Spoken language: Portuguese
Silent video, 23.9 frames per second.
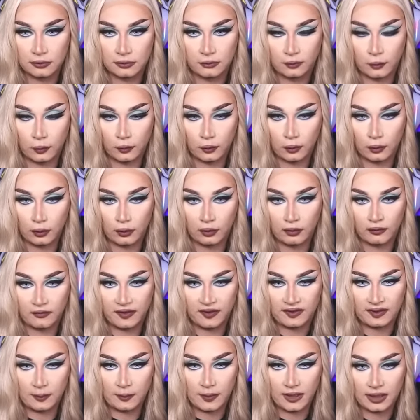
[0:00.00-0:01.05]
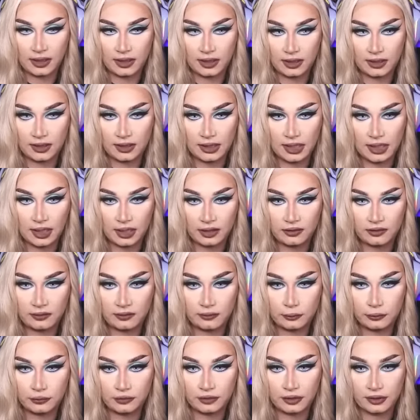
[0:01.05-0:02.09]
Vou fazer bem tryhard
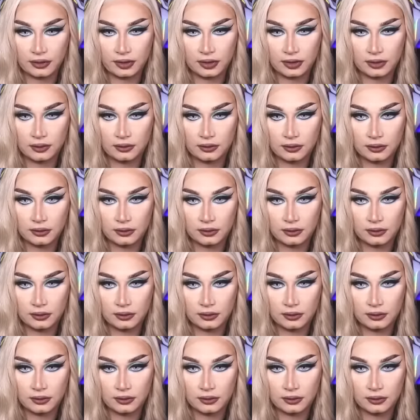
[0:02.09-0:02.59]
Zusha aqui.